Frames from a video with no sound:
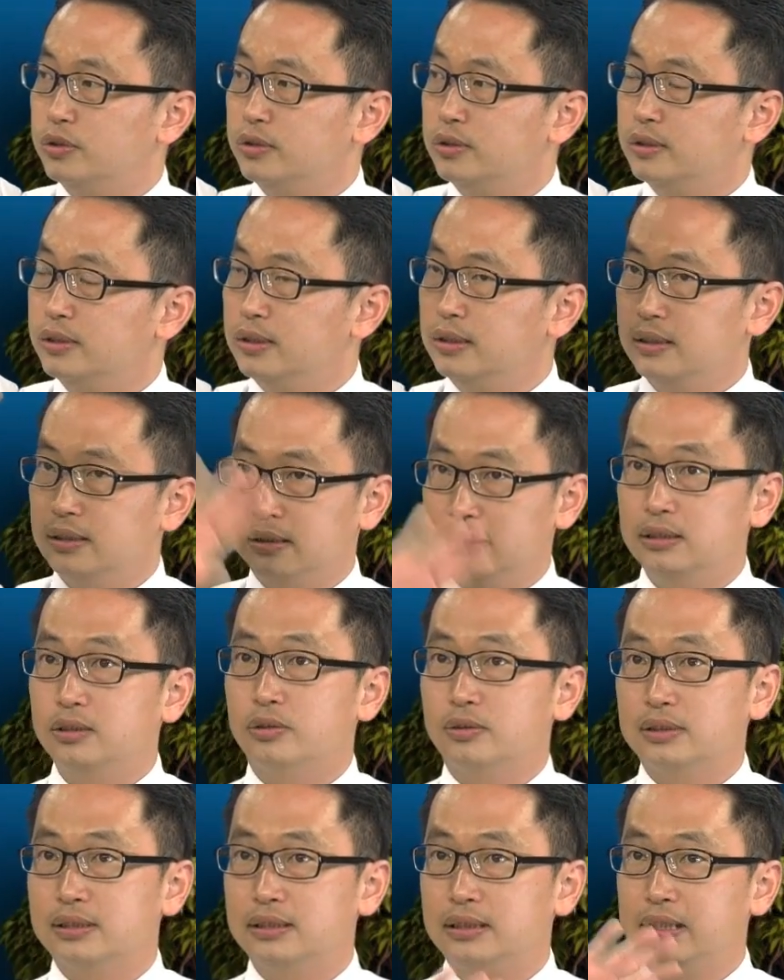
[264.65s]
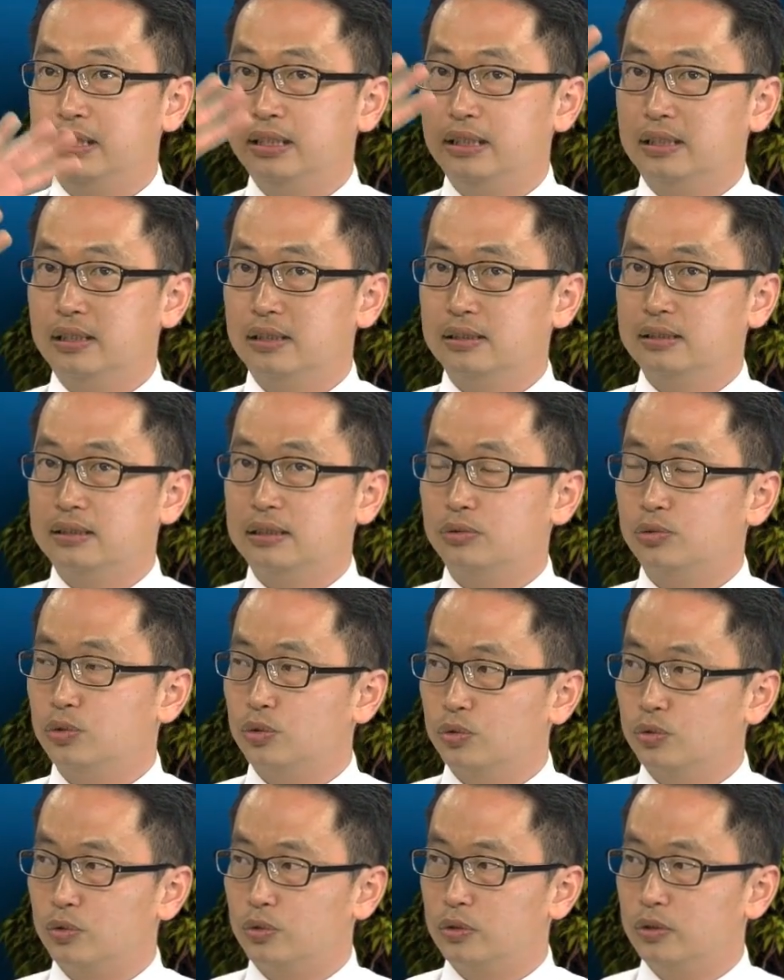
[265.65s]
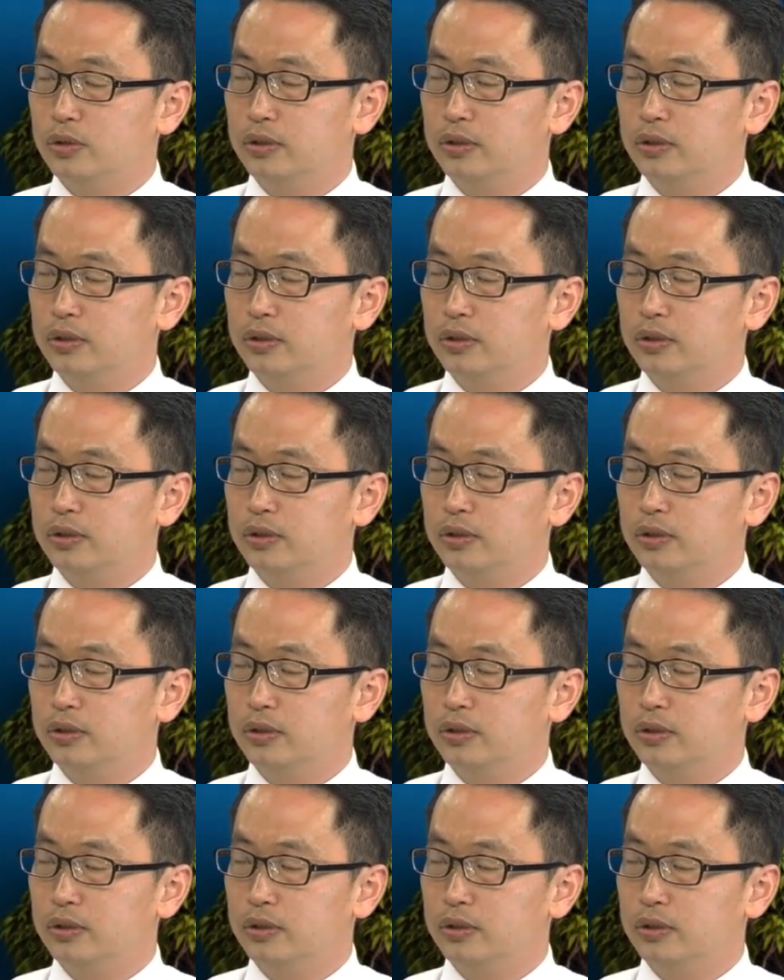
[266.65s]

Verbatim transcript: 嗯哼，这种是第一个叫做多往